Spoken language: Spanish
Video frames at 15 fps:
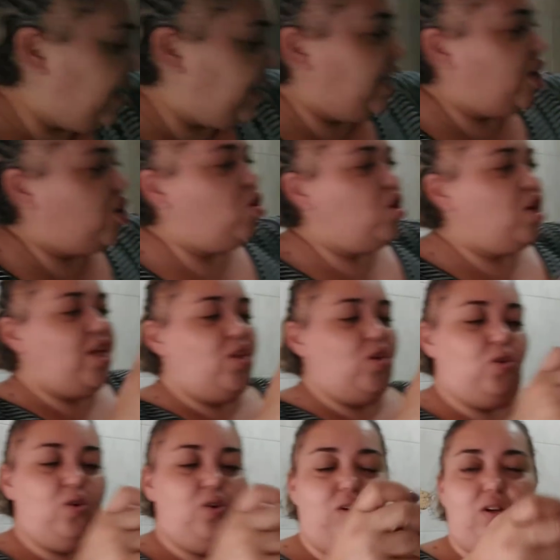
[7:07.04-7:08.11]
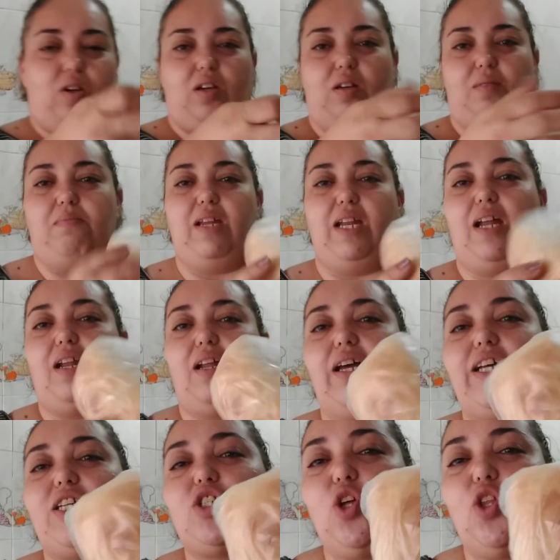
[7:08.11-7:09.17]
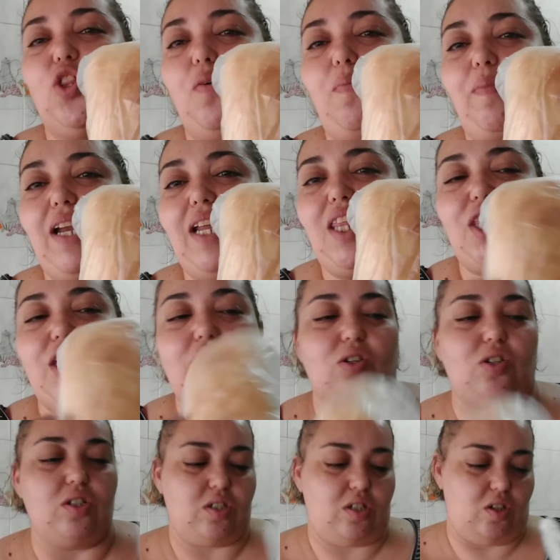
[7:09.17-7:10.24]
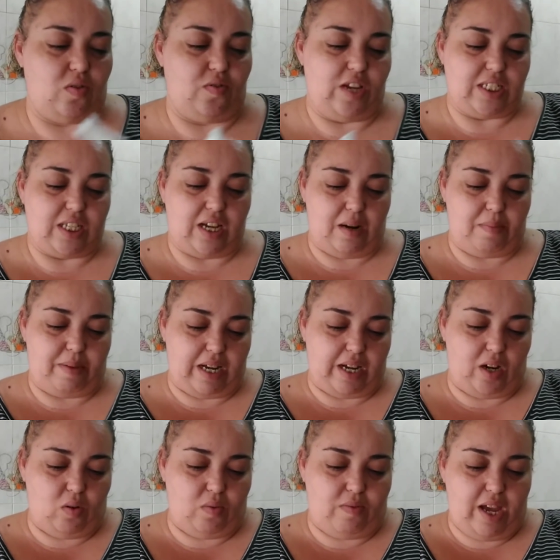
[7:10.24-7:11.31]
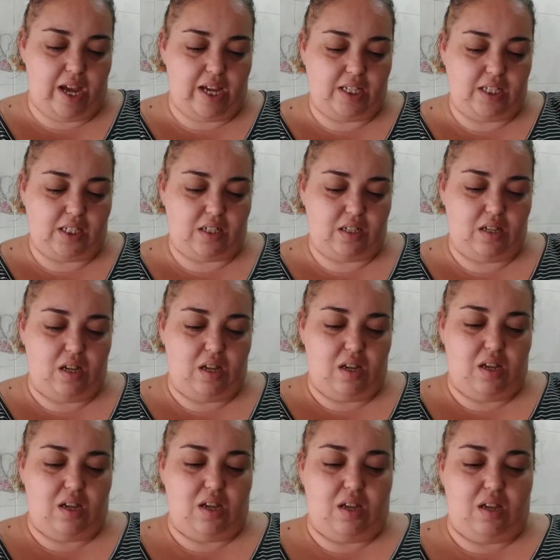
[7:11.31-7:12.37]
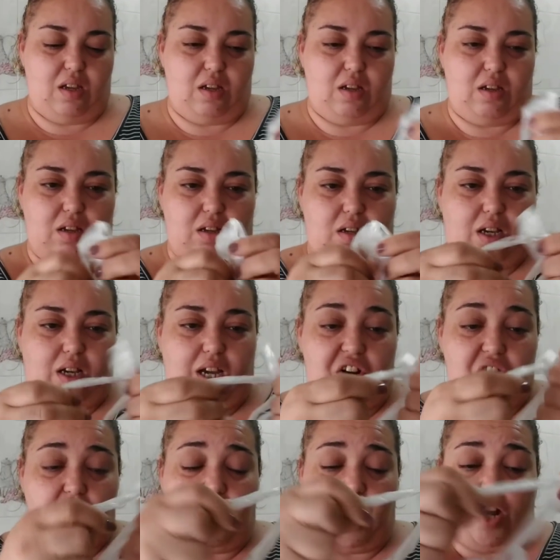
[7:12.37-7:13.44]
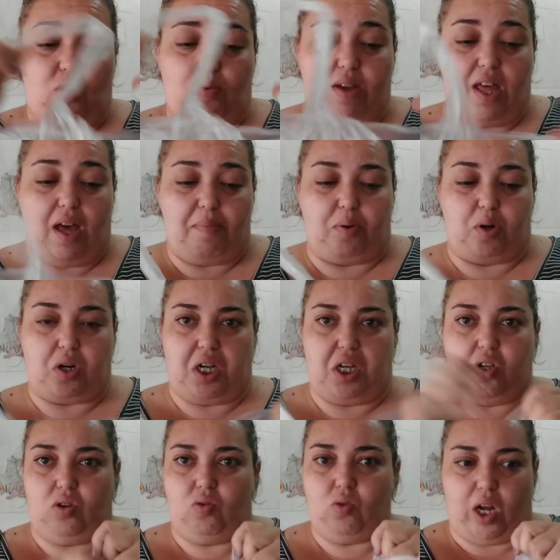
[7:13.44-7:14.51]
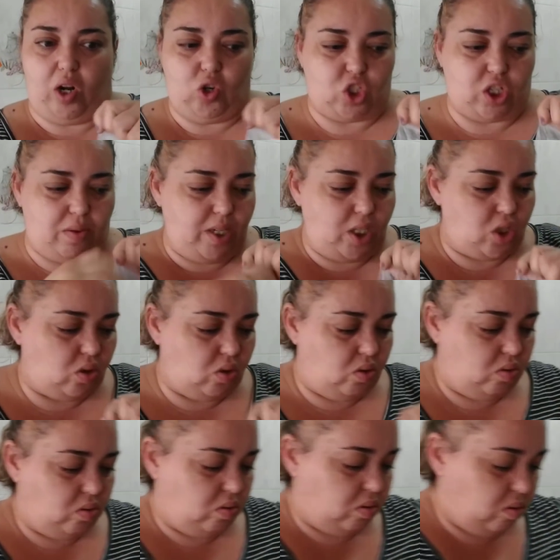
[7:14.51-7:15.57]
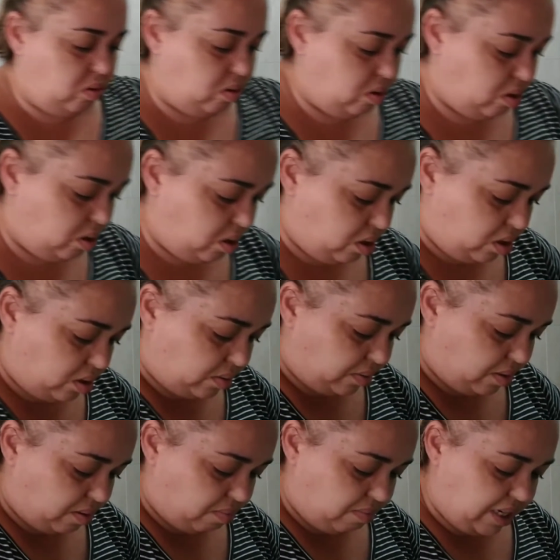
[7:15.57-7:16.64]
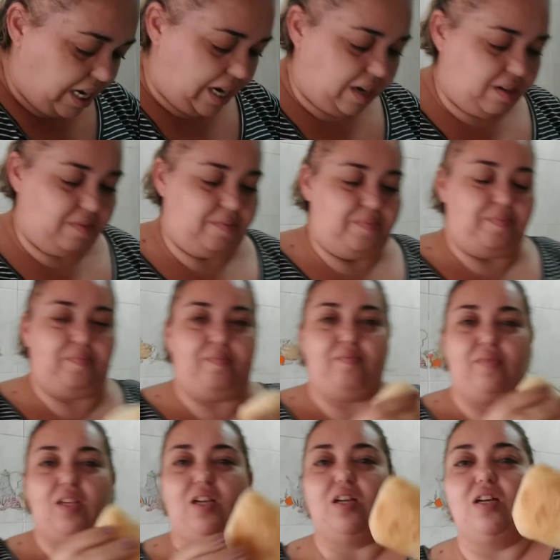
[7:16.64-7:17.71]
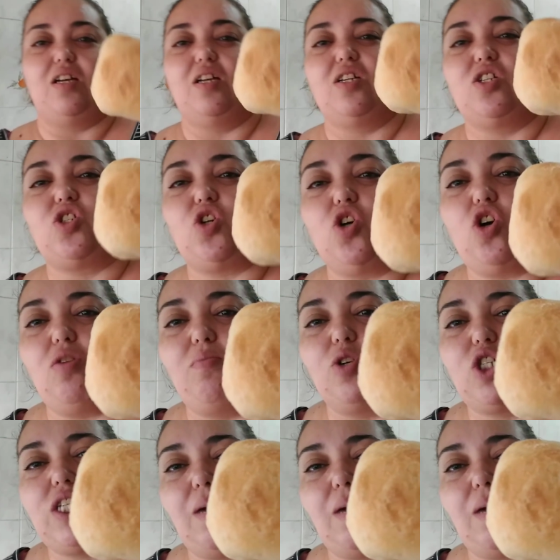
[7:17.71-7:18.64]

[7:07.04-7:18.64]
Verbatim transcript: ver, he cogido, mirad, estos dos panecitos, los voy a sacar para que los veáis Creo que era novedad porque yo nunca los he visto. Mirad, son como